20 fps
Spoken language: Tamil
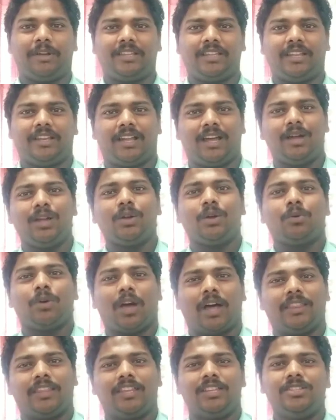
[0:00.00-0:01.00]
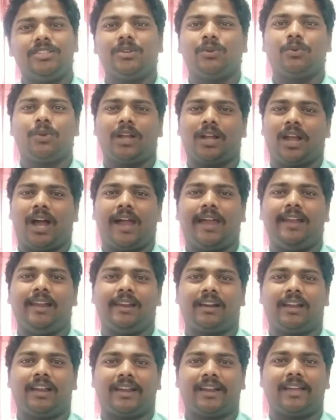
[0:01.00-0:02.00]
பார்த்தீங்கன்னா அந்த இன்ஜினுக்குள்ள காயில்
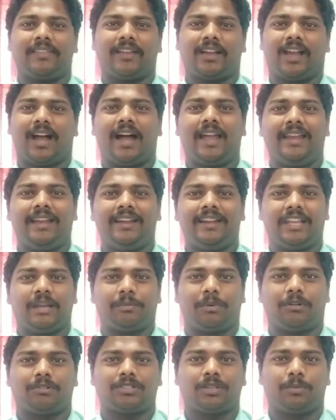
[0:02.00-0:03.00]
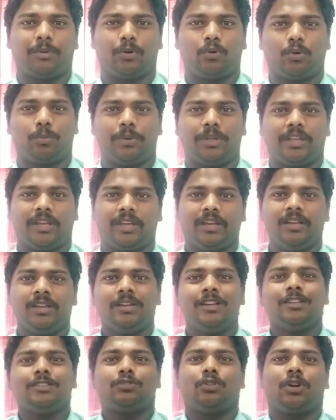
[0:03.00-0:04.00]
இருக்கு இல்லைங்களா அந்த காயில் நீங்கள் பவர் சப்ளை கொடுப்பீங்க
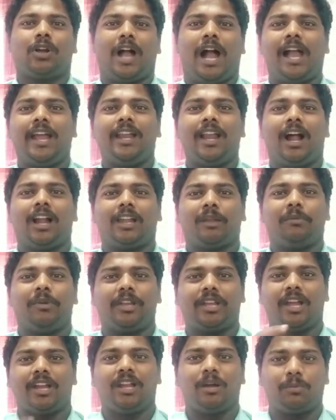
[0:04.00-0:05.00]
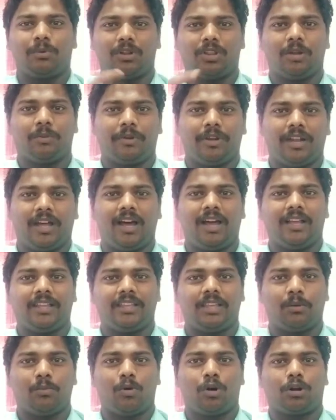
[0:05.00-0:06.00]
ஸோ காயில் ஆட்டோமேட்டிக்காக என்ன பண்ணுது அப்படின்னா
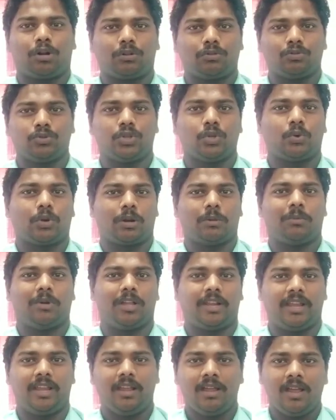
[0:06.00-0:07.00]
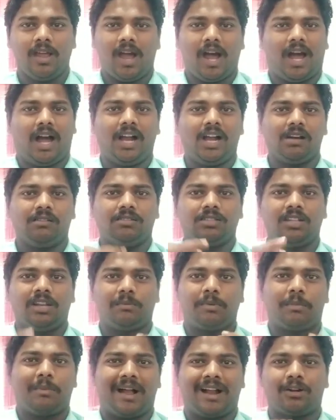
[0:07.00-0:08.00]
இங்கே மோட்டர் சுற்றி விடுற மாதிரி அங்கே வந்து
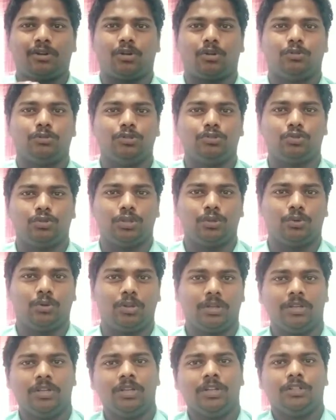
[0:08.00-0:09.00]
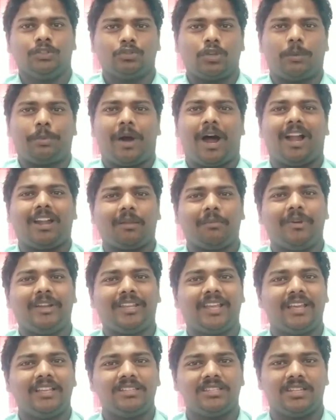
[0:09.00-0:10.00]
நம்ம மேக்னட்டோ வந்து சுற்றி விடுது ஸோ அப்போ
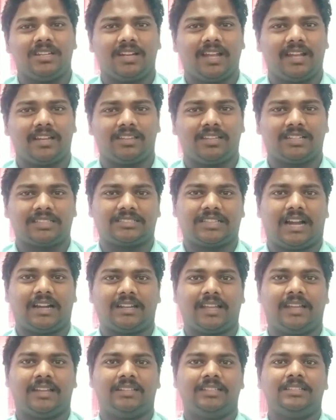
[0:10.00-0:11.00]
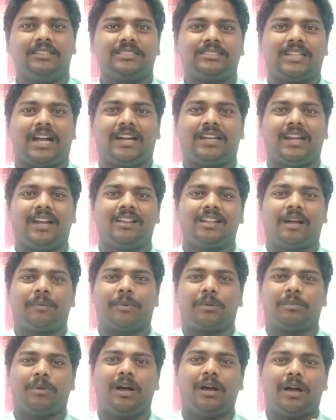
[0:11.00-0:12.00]
ஆட்டோமேட்டிக்காக இன்ஜின் என்ன ஆயிருதுன்னா ஸ்டார்ட் ஆயிடுது ஸ்டார்ட்
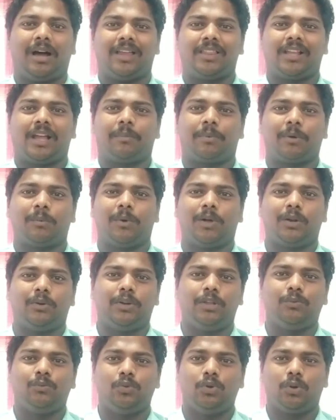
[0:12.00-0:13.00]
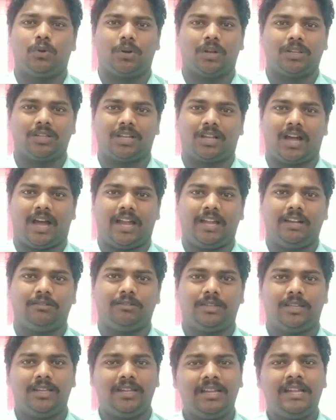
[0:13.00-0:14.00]
ஆனதுக்கப்புறமா அதுக்கப்புறம் மறுபடியும் உள்ளுக்குள்ள இருந்து காயில்
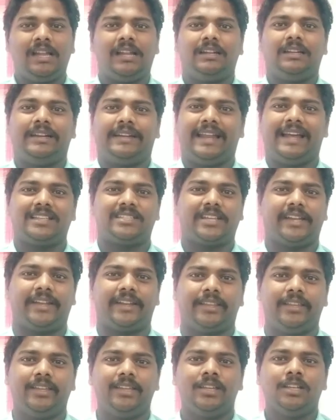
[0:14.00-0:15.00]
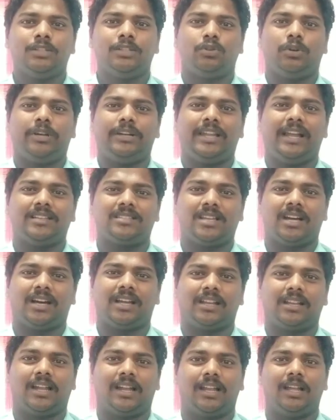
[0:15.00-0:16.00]
வந்து டிட்டாச் ஆயிடுது ஸோ டிட்டாச்
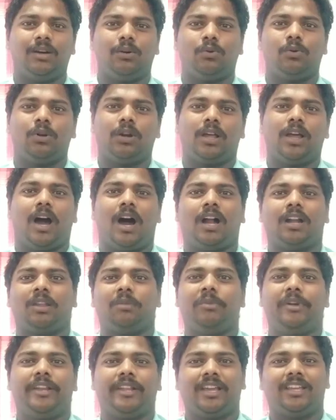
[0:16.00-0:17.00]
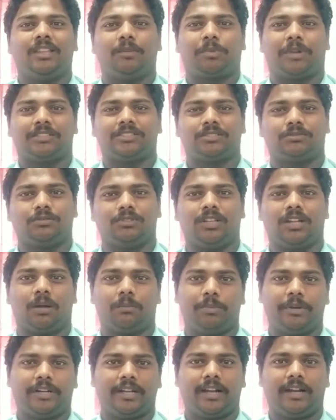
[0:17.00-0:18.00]
ஆகிறதுனால உங்களுக்கு ஆட்டோமேட்டிக்காக இந்த ப்ராசஸ் வந்து
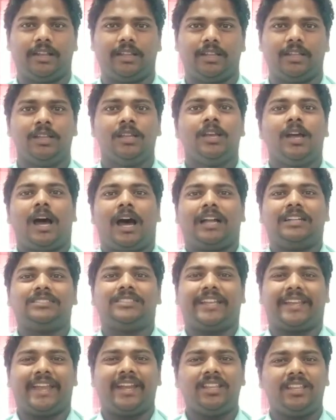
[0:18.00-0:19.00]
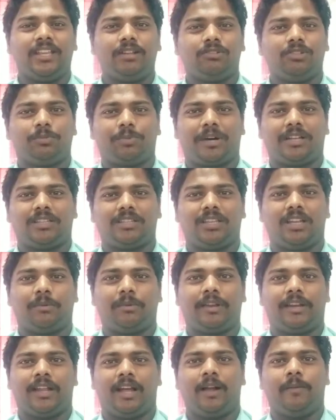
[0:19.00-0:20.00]
கம்ப்ளீட் ஆயிடுது அண்ட் செகண்ட் திங் வந்து பார்த்தீங்க
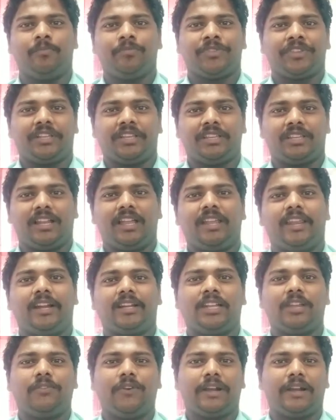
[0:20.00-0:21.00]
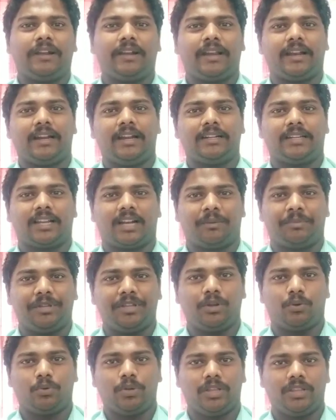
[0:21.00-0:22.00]
அப்படின்னா இதில் ரெக்டிஃபயர் அண்ட் ரெகுலேட்டர்
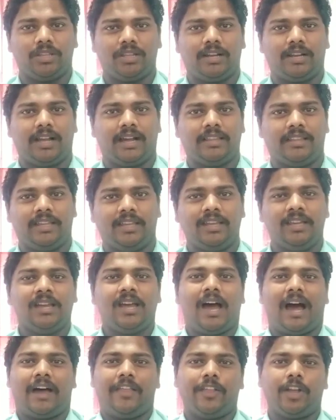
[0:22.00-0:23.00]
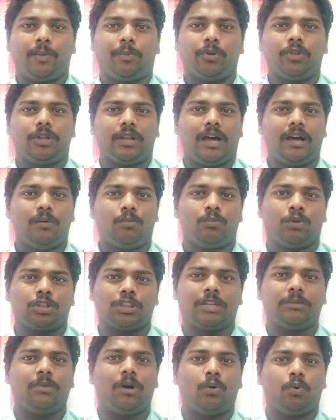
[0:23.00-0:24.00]
அப்படிங்கக்கூடியது இருக்காது அதுக்கு பதிலாக
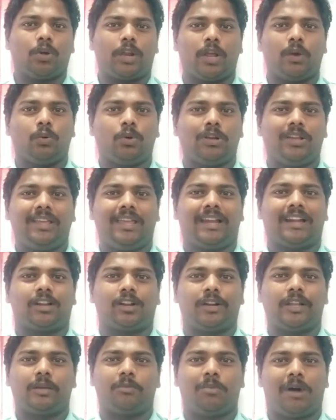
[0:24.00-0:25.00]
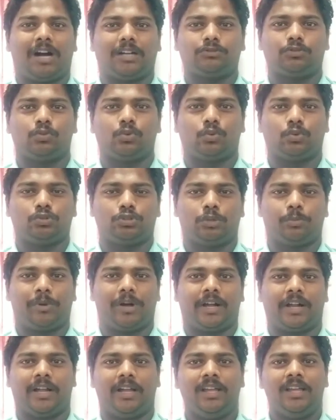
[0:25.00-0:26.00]
மொத்தமாக ஒரே ஒரு எலக்ட்ரானிக் பாக்ஸ் ஒன்று
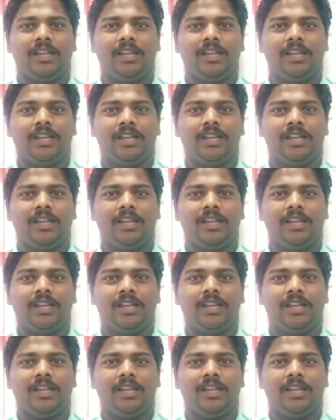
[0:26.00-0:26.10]
கொடுத்துருப்பாங்க